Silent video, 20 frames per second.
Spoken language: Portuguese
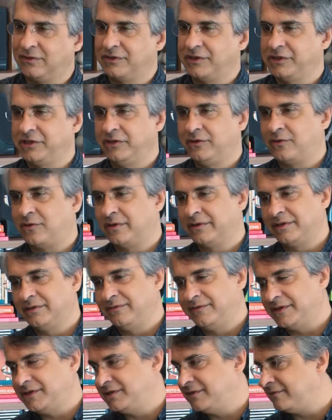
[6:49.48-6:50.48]
a gente encontra
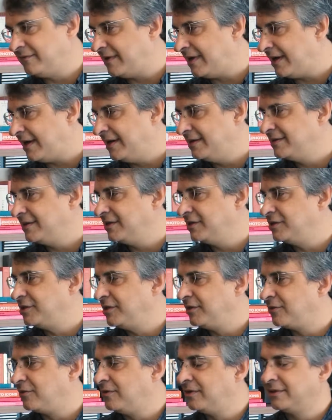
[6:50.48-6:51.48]
em festivais, a
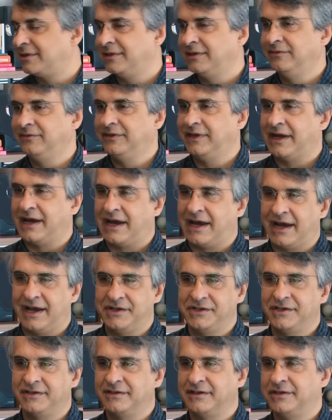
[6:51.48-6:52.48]
gente encontra em
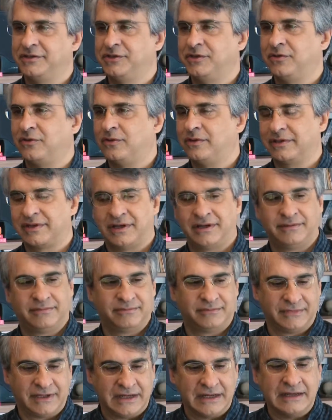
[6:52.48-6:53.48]
viagens, a gente encontra
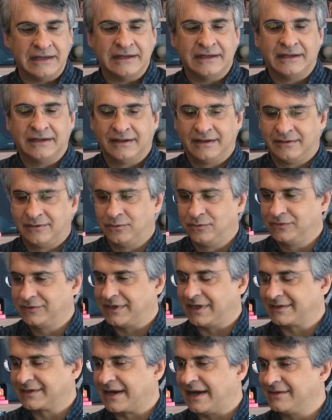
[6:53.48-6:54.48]

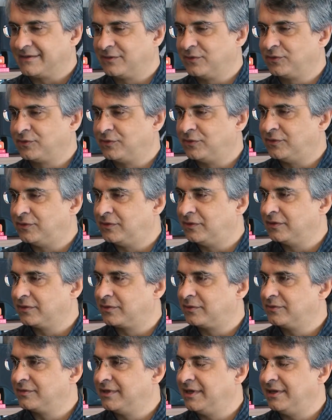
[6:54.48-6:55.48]
uns nas casas dos
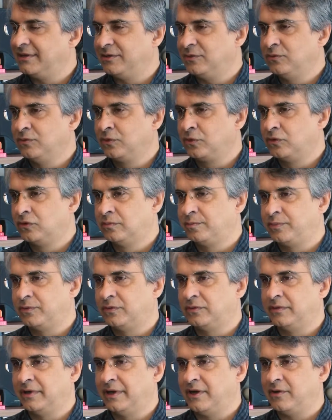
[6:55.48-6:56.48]
outros, né? Tem um
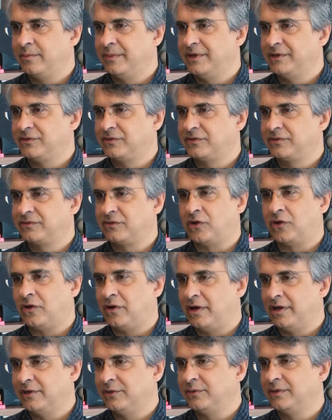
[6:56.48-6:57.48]
grupo realmente
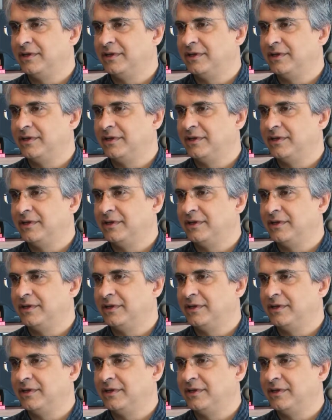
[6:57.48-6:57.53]
sólido